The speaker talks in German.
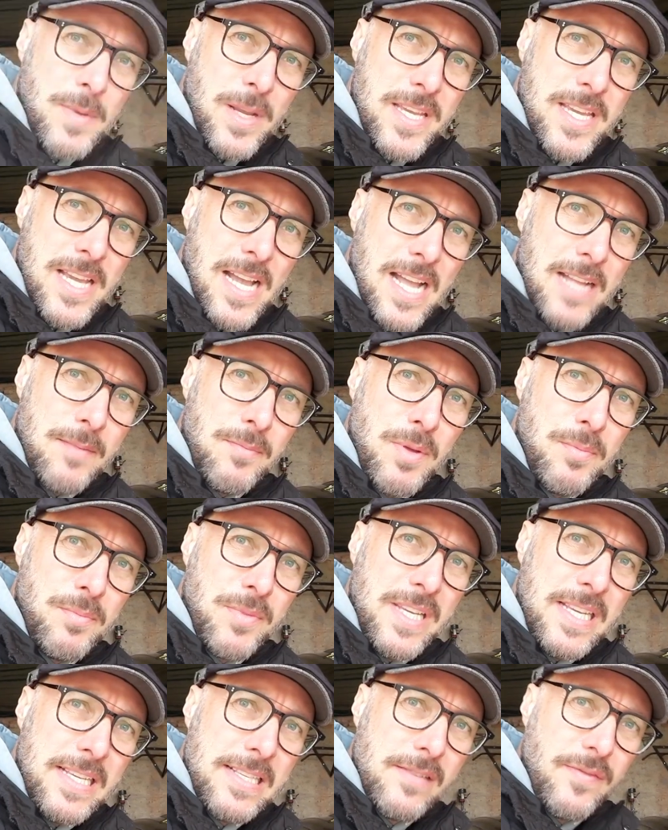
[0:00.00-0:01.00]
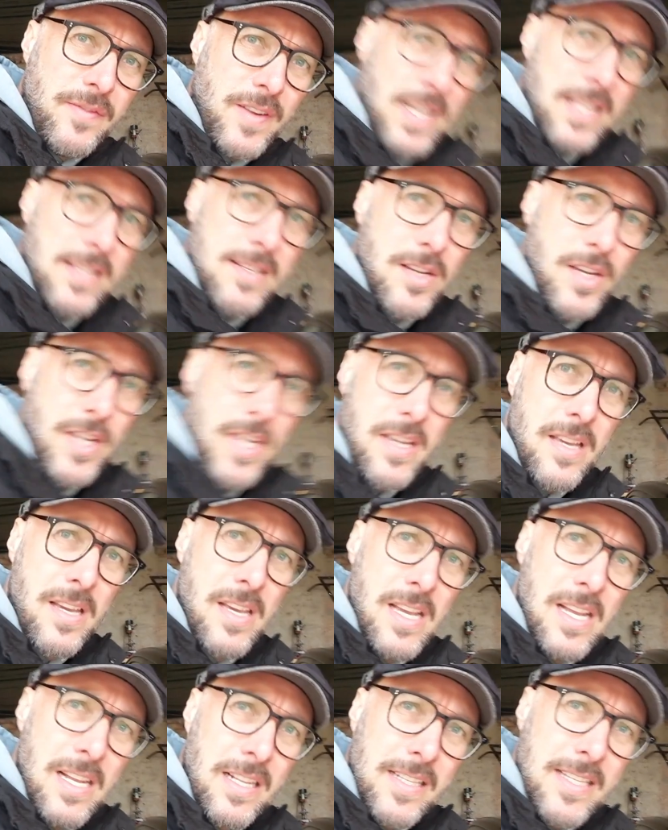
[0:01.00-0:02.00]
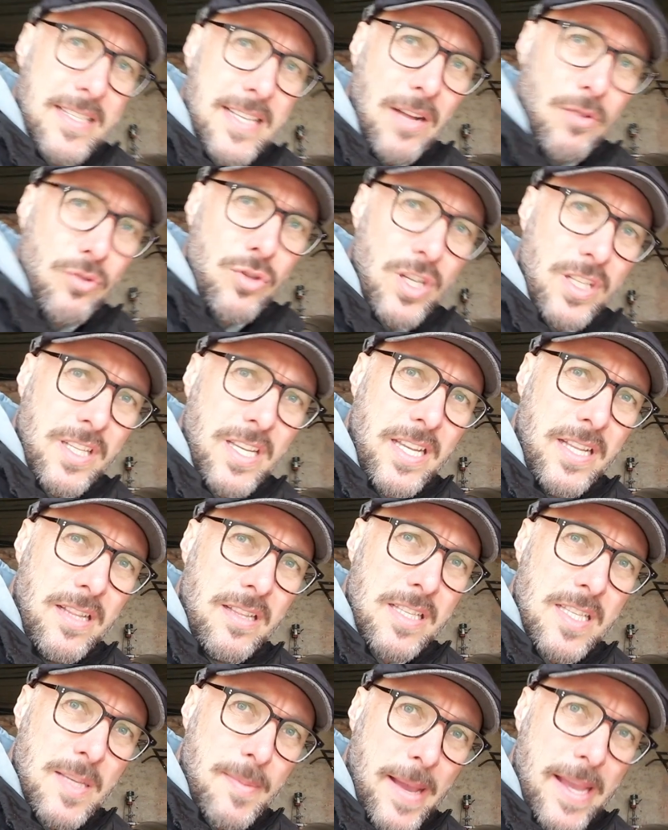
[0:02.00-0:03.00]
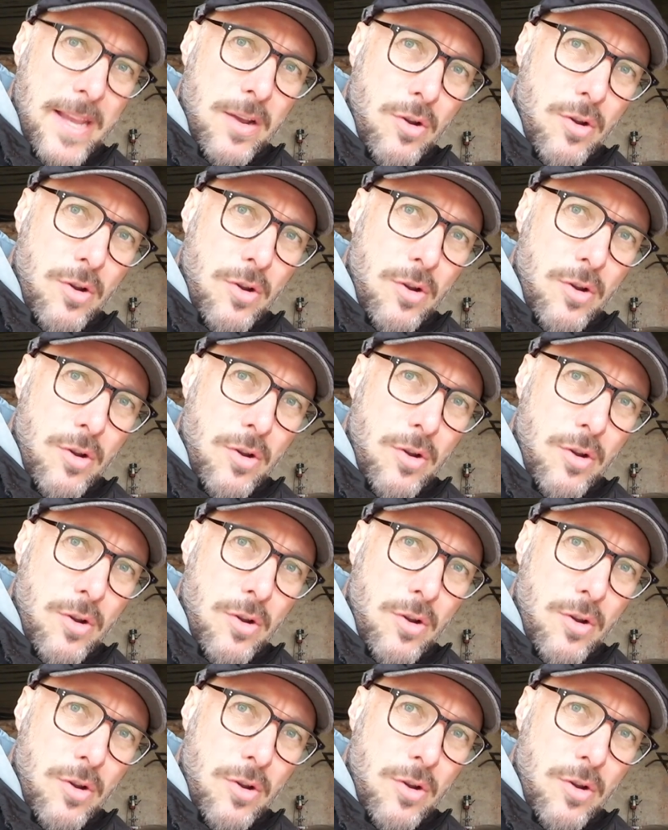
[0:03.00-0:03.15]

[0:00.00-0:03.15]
mal hier an mit dem Dieselfahrzeug. Das Auto hat hinten zwei